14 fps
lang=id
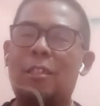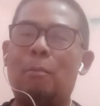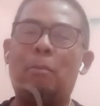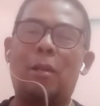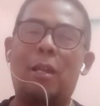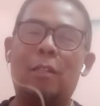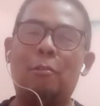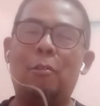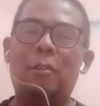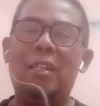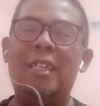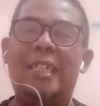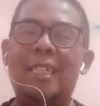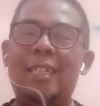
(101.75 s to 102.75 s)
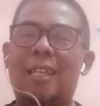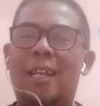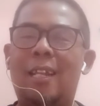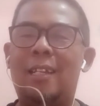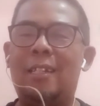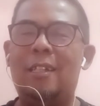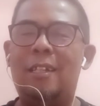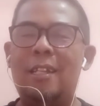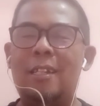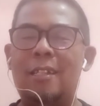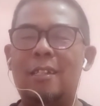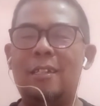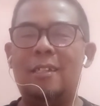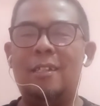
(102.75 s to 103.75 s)
temperatur ideal
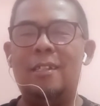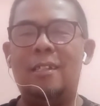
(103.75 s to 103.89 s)
eh,